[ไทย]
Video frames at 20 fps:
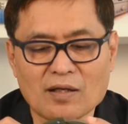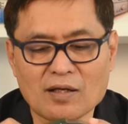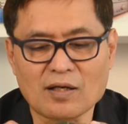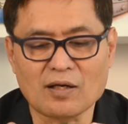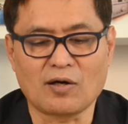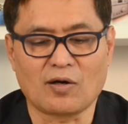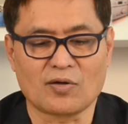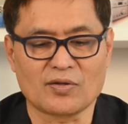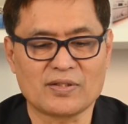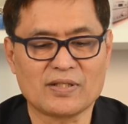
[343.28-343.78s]
ก
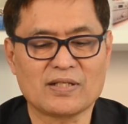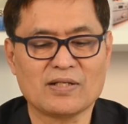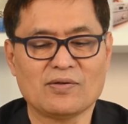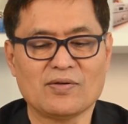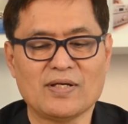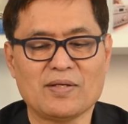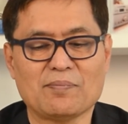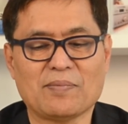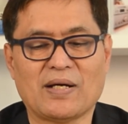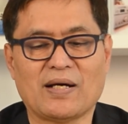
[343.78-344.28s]
ล่องที่เขา
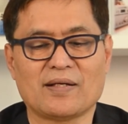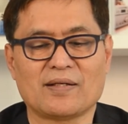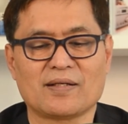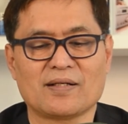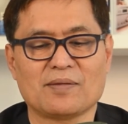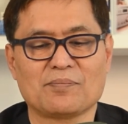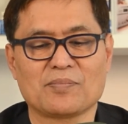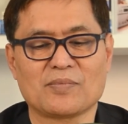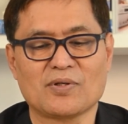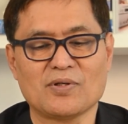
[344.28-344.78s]
ให้มานะ
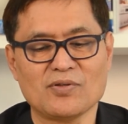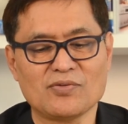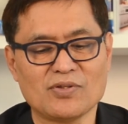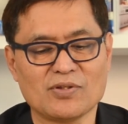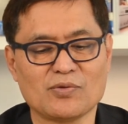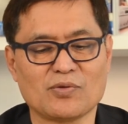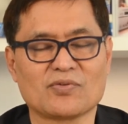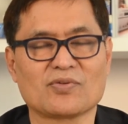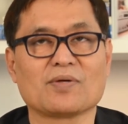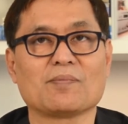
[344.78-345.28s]
ครับ ก็
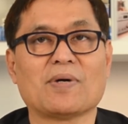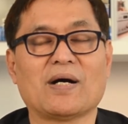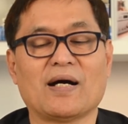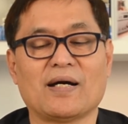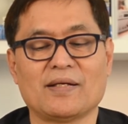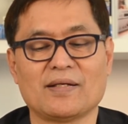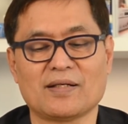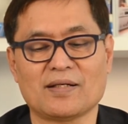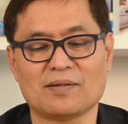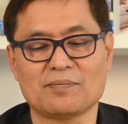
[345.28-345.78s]
สะดวกสบา
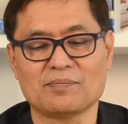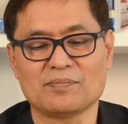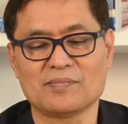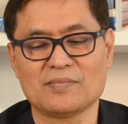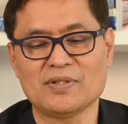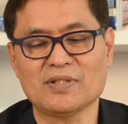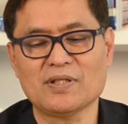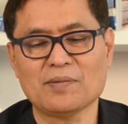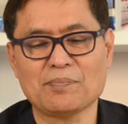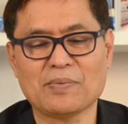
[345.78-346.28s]
ยนะครับ
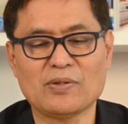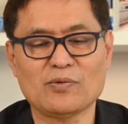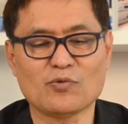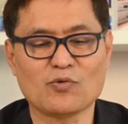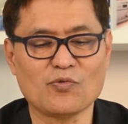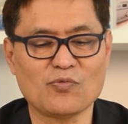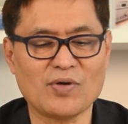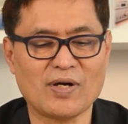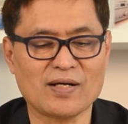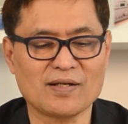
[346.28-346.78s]
นี่ก็เป็น
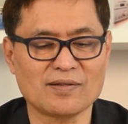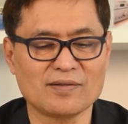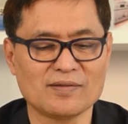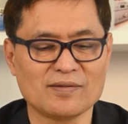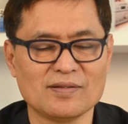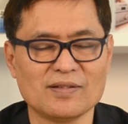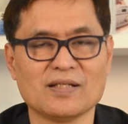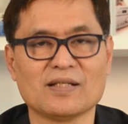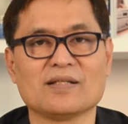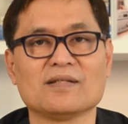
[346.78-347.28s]
หูฟัง
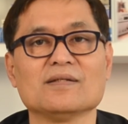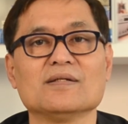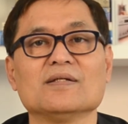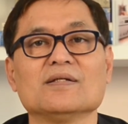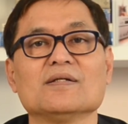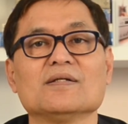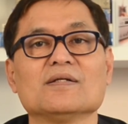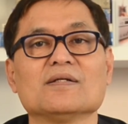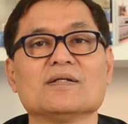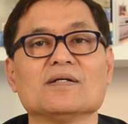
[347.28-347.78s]
อีก
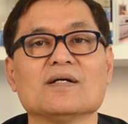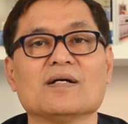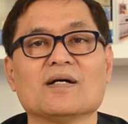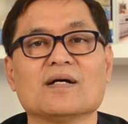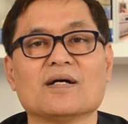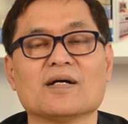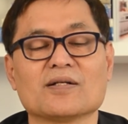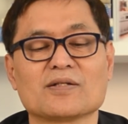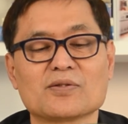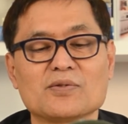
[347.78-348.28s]
อ
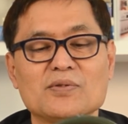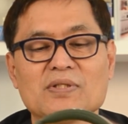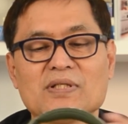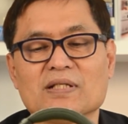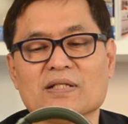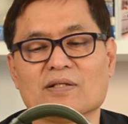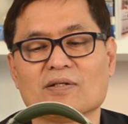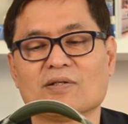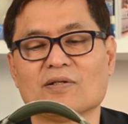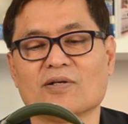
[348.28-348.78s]
รุ่นห
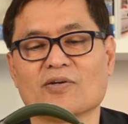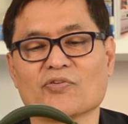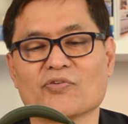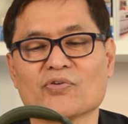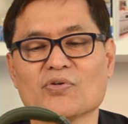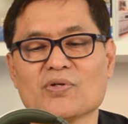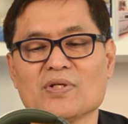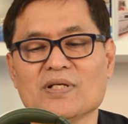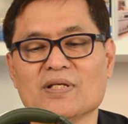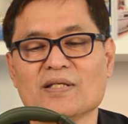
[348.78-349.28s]
นึ่งของซ
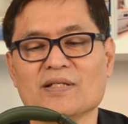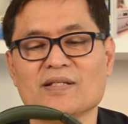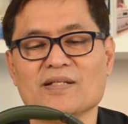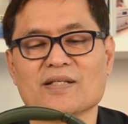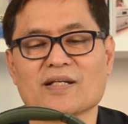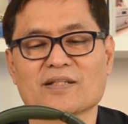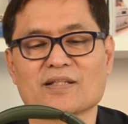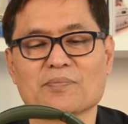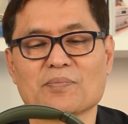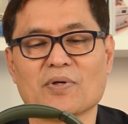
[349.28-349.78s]
น n y ที่
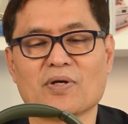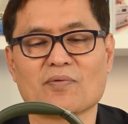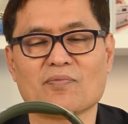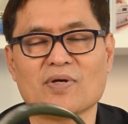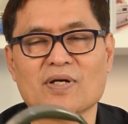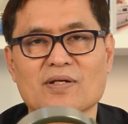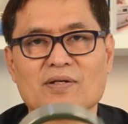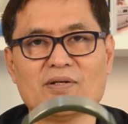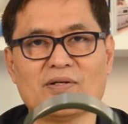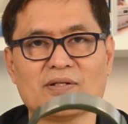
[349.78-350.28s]
อยากจะบอก
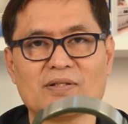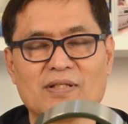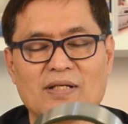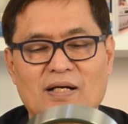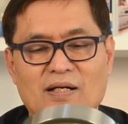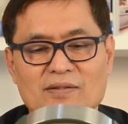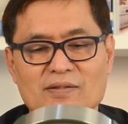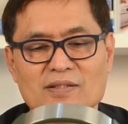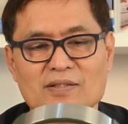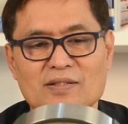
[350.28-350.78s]
ว่านอก
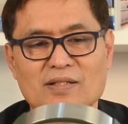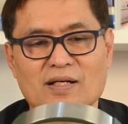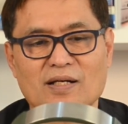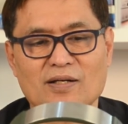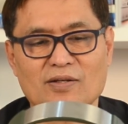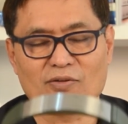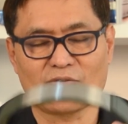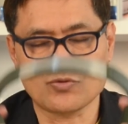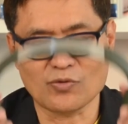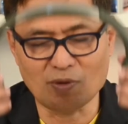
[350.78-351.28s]
จากที่จะ
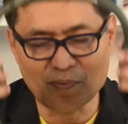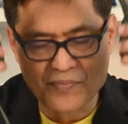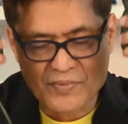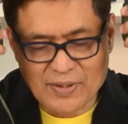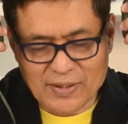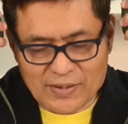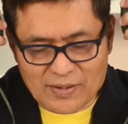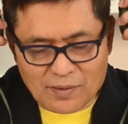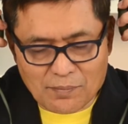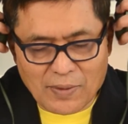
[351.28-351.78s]
สวม
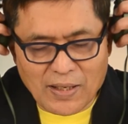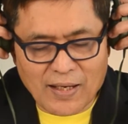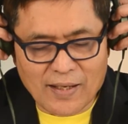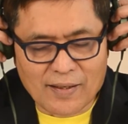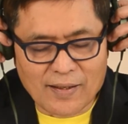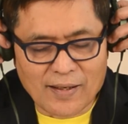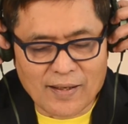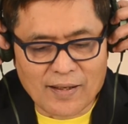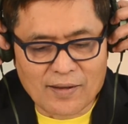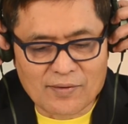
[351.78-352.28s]
ใส่สบาย
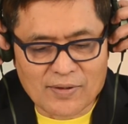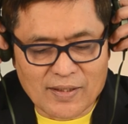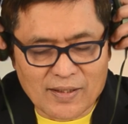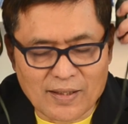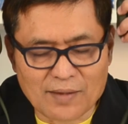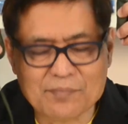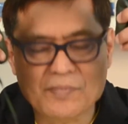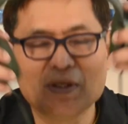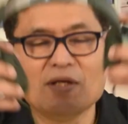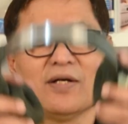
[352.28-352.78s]
แล้วนะค
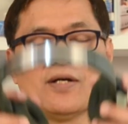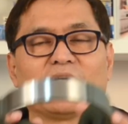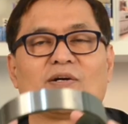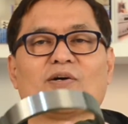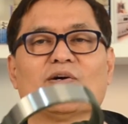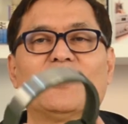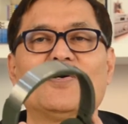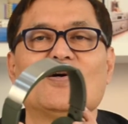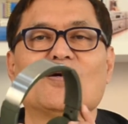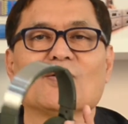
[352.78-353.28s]
รับ
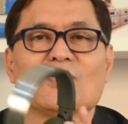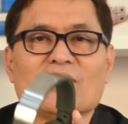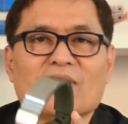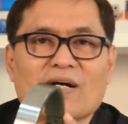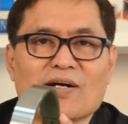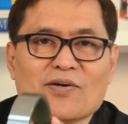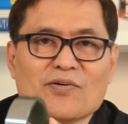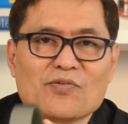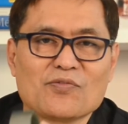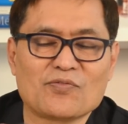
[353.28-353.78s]
ก็
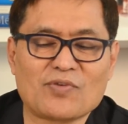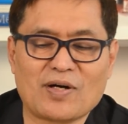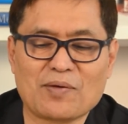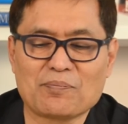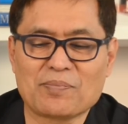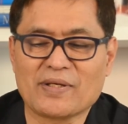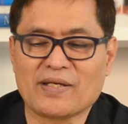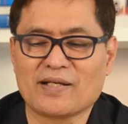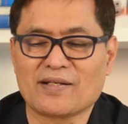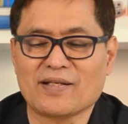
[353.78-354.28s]
ยังฟัง
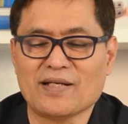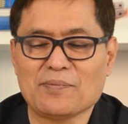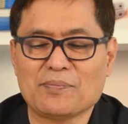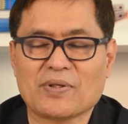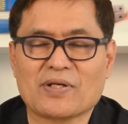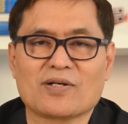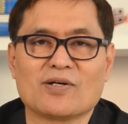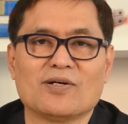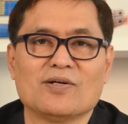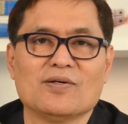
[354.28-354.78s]
เพลงได้เพ
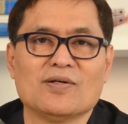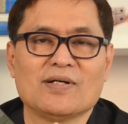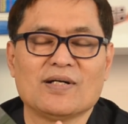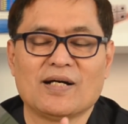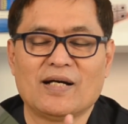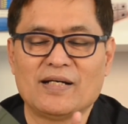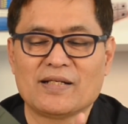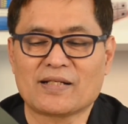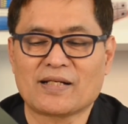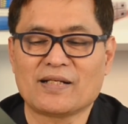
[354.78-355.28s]
ราะ
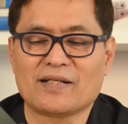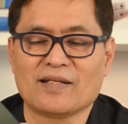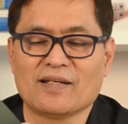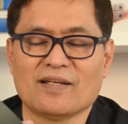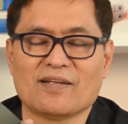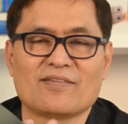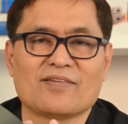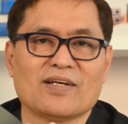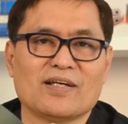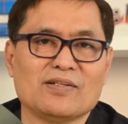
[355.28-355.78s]
ให้รายละ
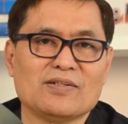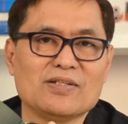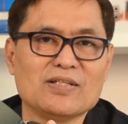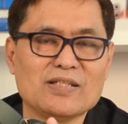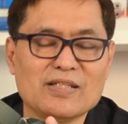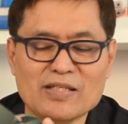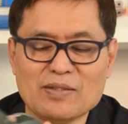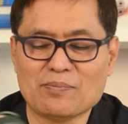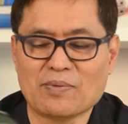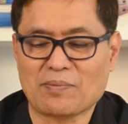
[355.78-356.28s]
เอียดเสียงที่
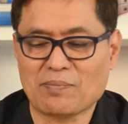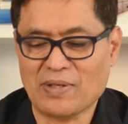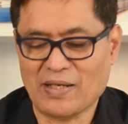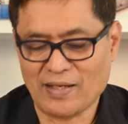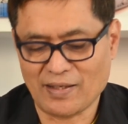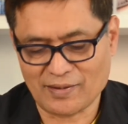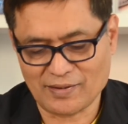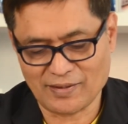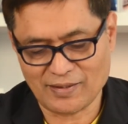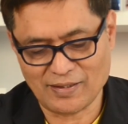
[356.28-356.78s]
ดี
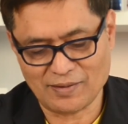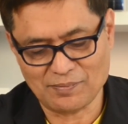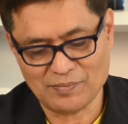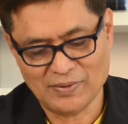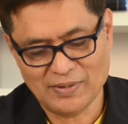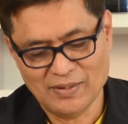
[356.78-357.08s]
มากๆนะครับ